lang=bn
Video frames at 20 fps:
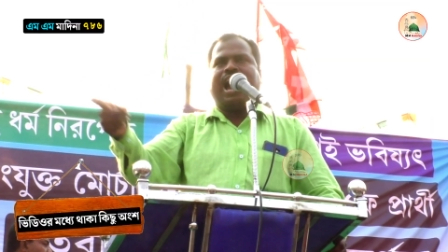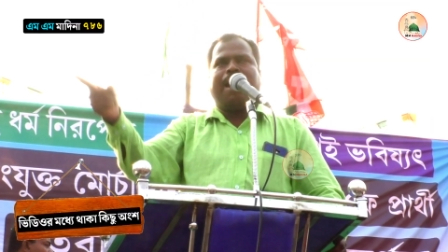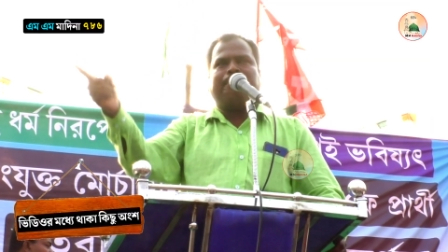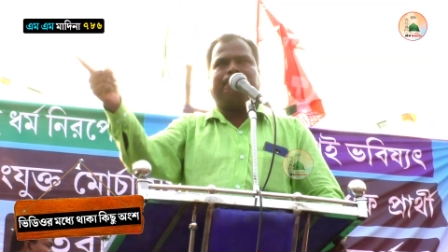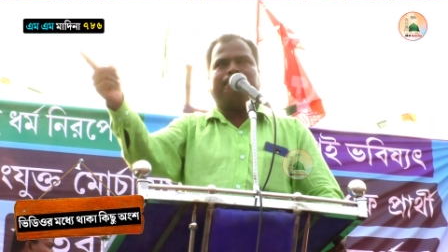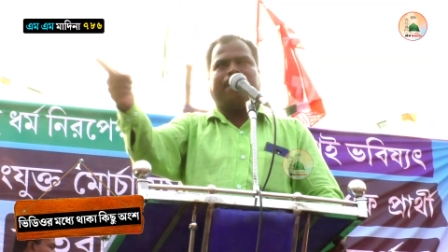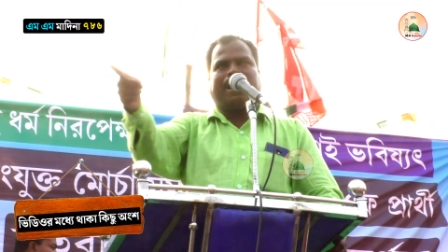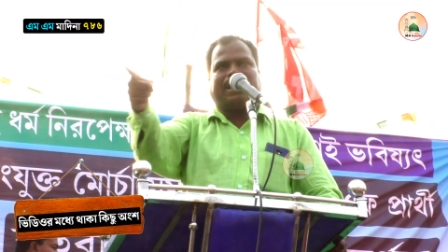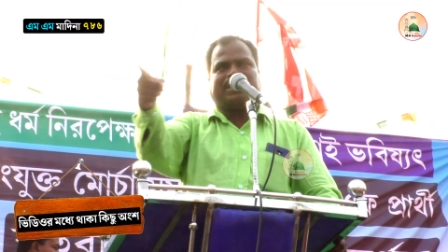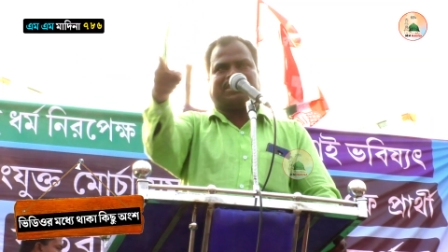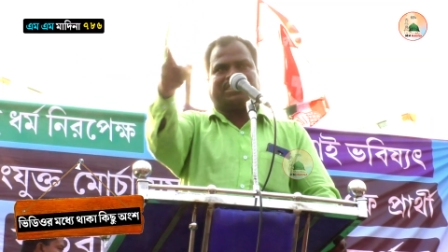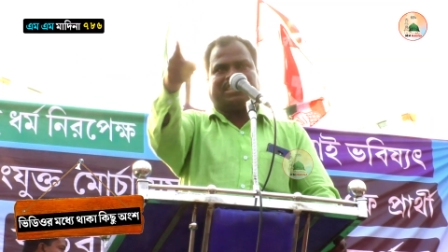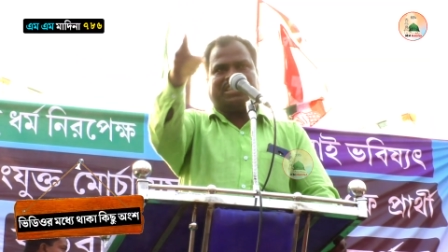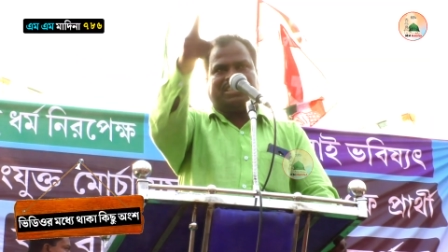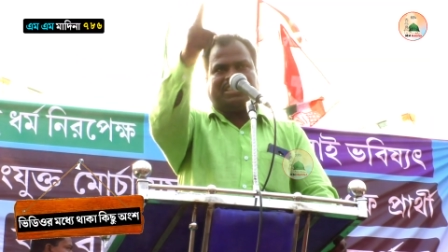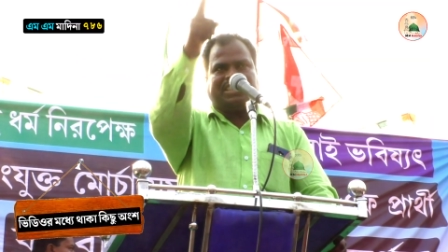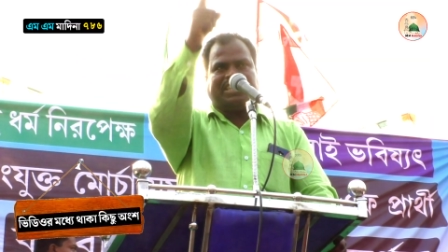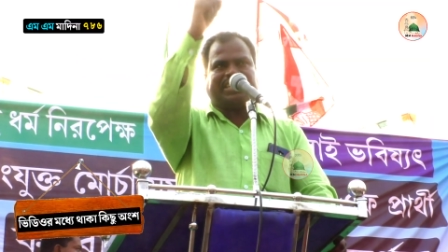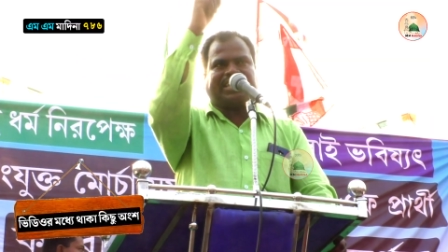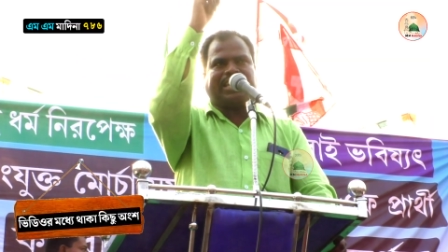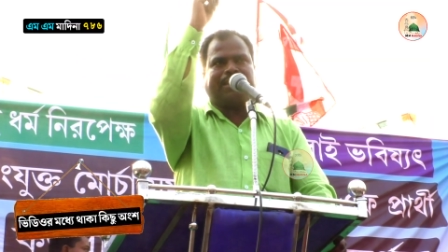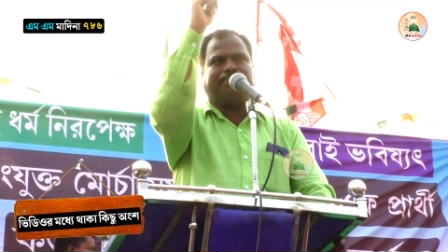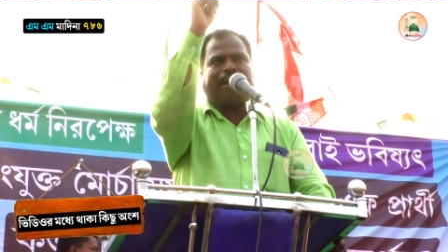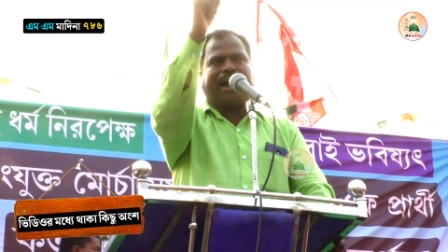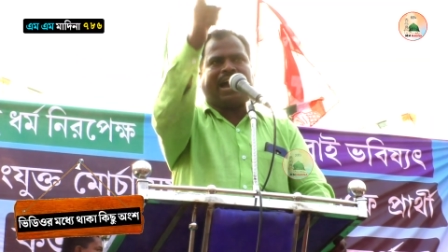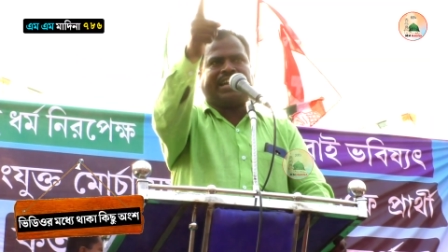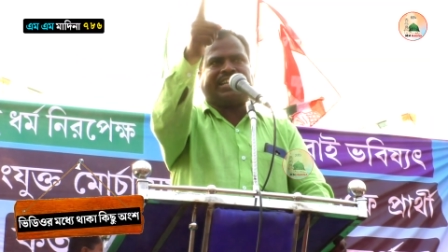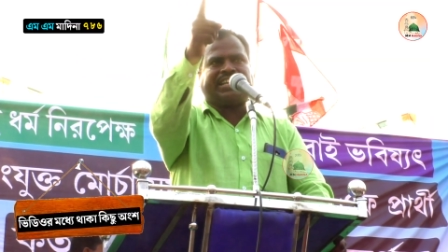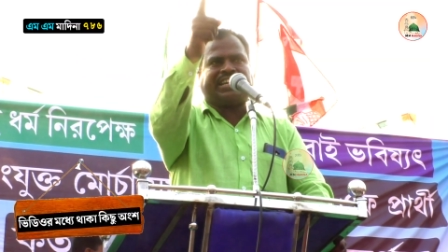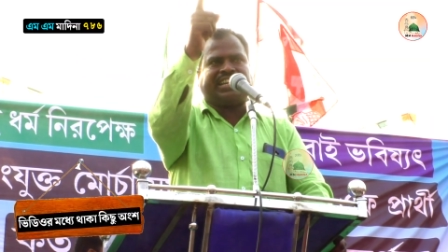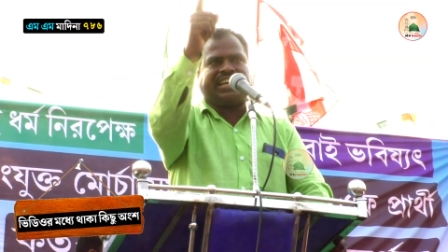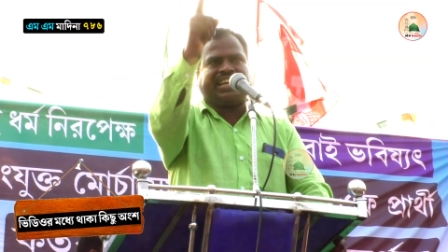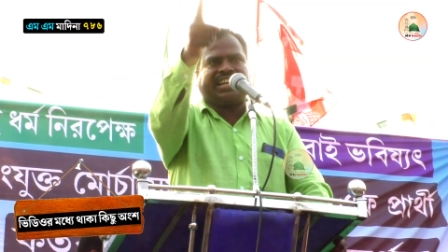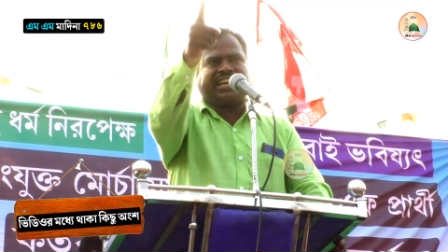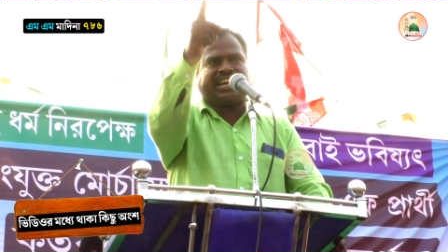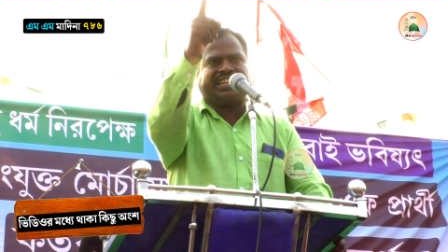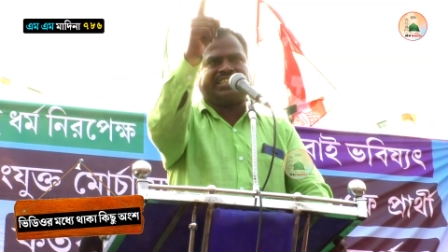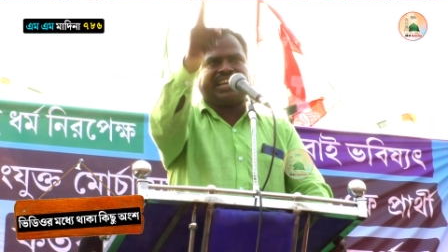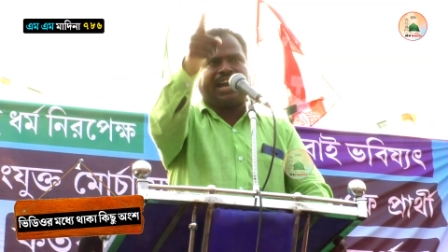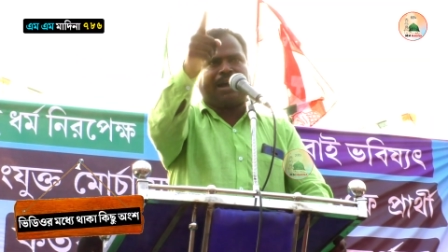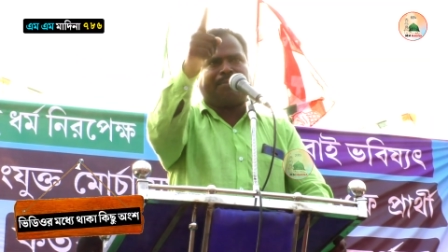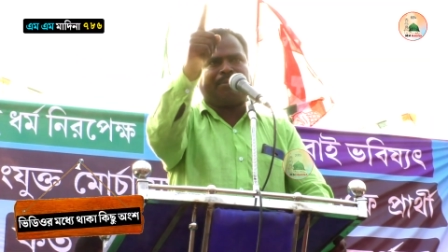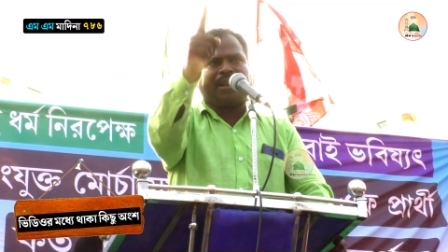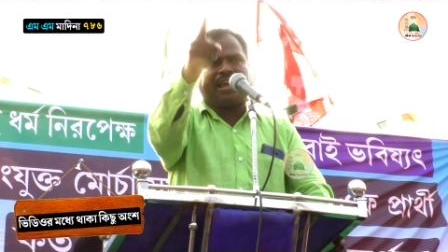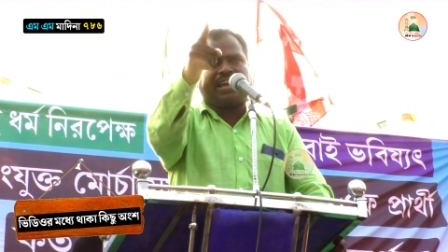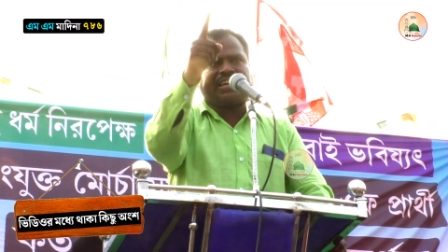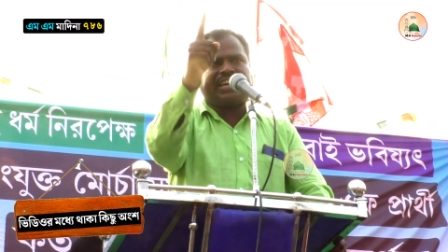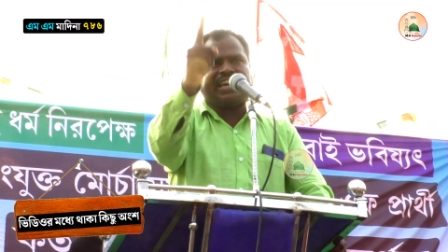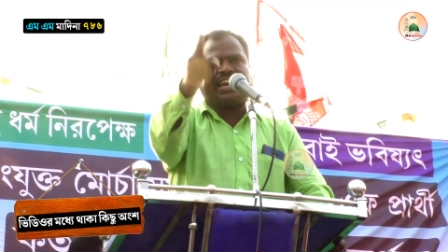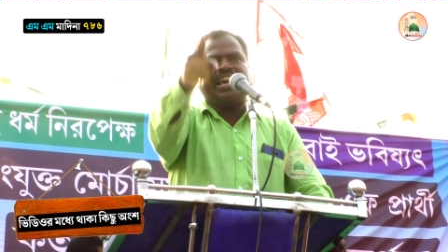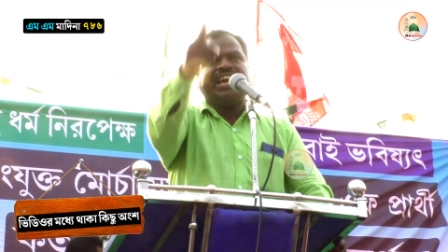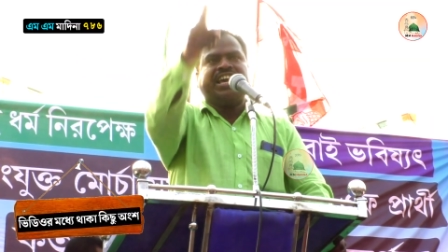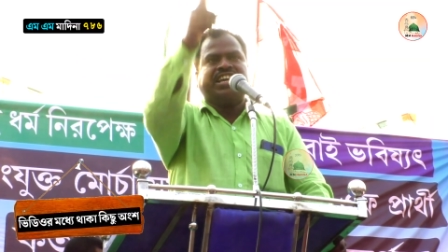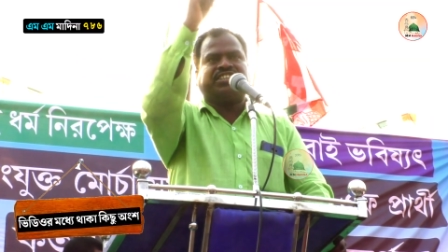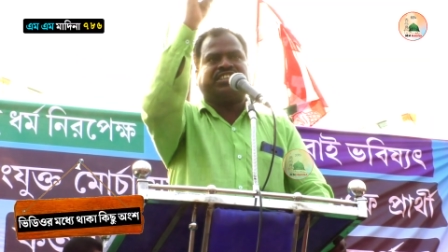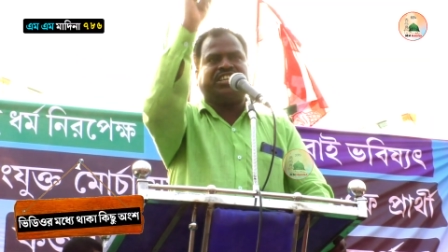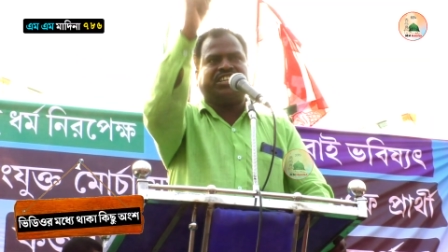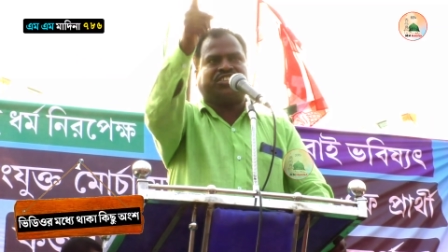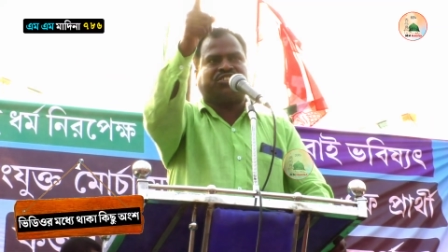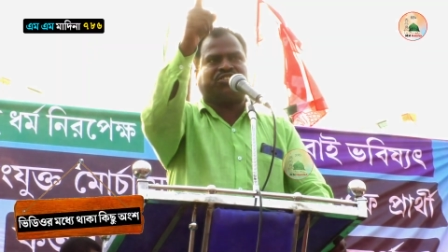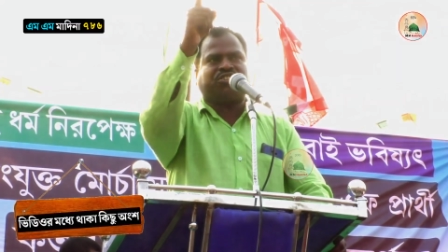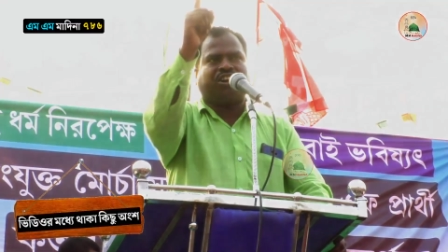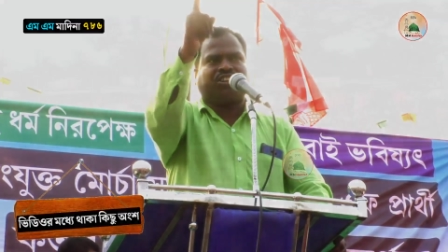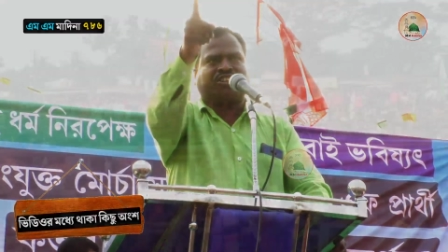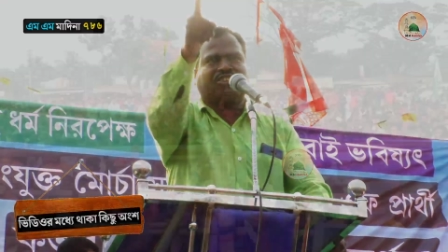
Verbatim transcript: আব্বাস সিদ্দিকী ভাইজানের কাছে আপনাকে শিষ্য